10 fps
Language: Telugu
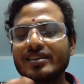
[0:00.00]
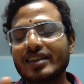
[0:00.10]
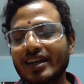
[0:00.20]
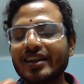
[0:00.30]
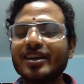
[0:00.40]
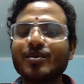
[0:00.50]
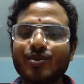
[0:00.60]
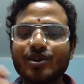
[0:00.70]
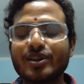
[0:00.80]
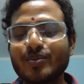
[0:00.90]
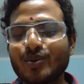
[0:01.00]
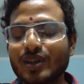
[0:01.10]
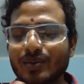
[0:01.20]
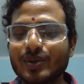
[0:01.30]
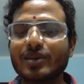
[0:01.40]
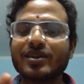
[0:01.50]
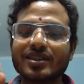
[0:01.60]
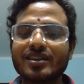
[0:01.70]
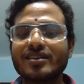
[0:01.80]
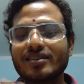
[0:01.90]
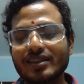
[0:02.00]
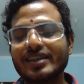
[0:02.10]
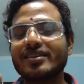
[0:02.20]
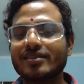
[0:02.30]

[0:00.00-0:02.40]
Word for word: సరేలే పోతే పోని ప్రవక్త అంటే